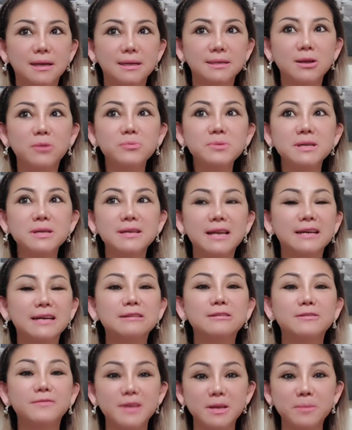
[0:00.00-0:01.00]
giống như là
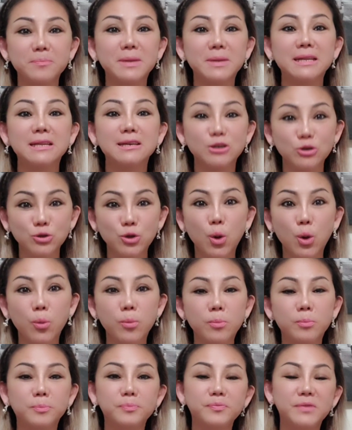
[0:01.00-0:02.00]
người Việt mình thường
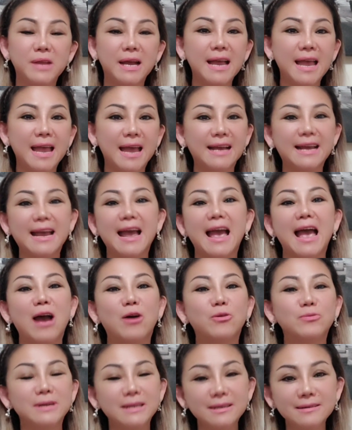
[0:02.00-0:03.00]
dùng, chẳng hạn
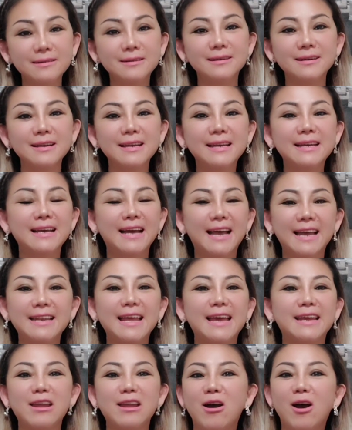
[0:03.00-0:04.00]
gạo, nước hay
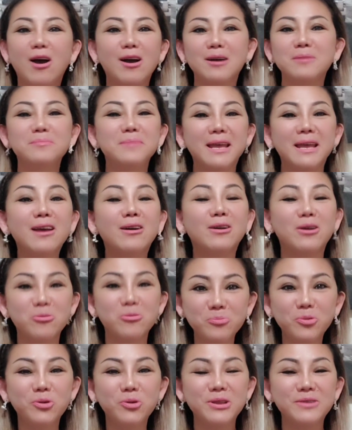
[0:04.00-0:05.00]
này đó. Ở Mỹ họ
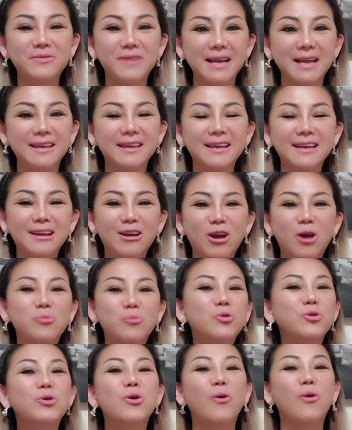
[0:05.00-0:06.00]
không mua như vậy, họ
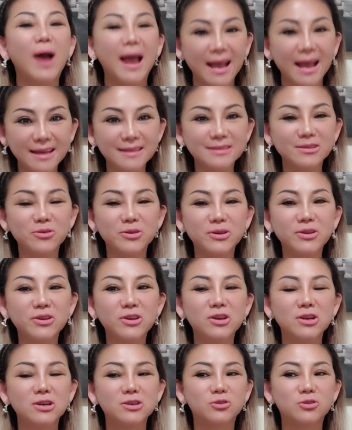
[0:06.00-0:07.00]
mua đồ ăn thôi.
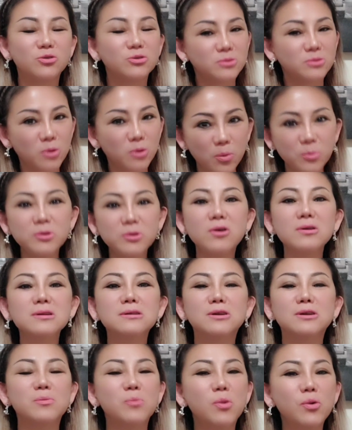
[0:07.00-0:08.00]
Cũng có
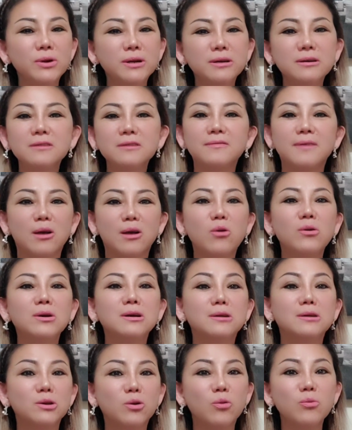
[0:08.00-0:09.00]
người mua nước và có
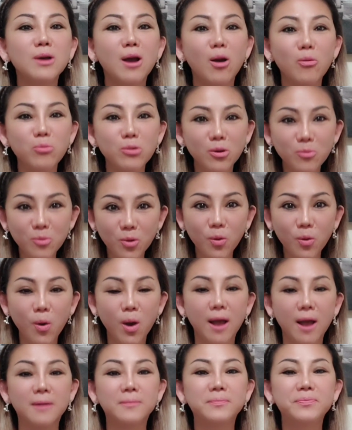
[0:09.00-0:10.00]
người cũng không có
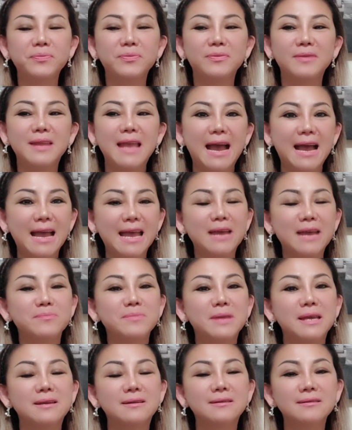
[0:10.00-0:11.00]
mua. Nhà
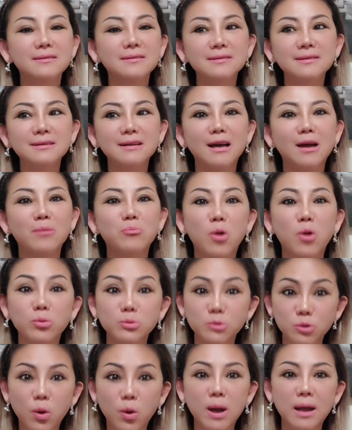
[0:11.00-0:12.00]
em thì cứ
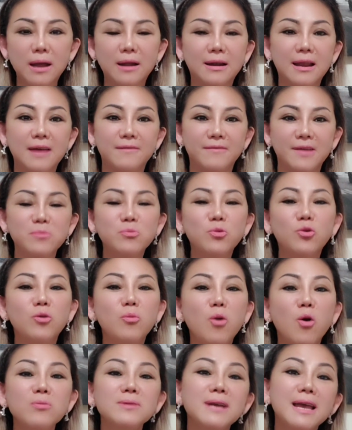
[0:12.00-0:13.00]
một tuần là phải mua
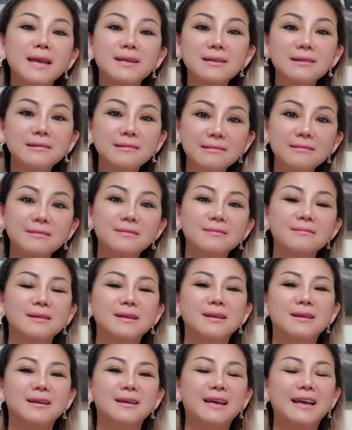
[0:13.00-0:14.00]
bốn két nước,
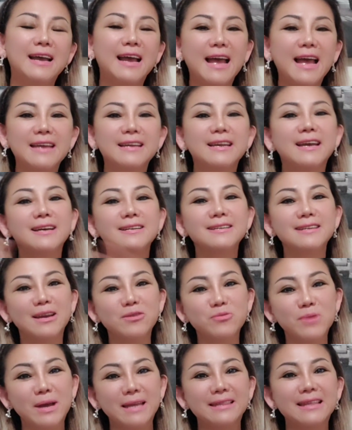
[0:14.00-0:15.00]
hai két
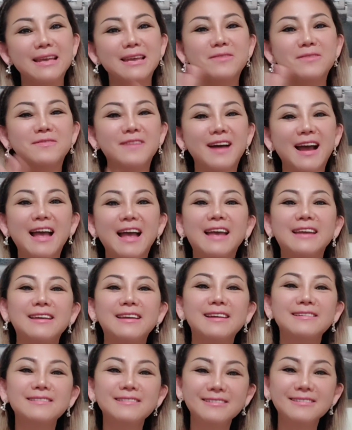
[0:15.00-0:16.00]
để ngoài tiệm và hai
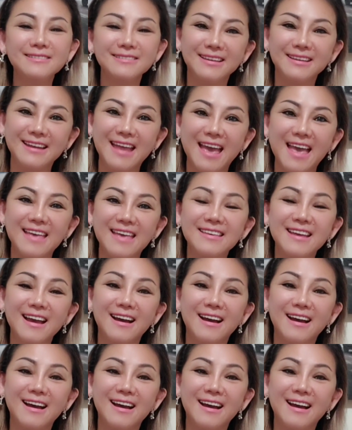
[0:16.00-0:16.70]
két nước thì để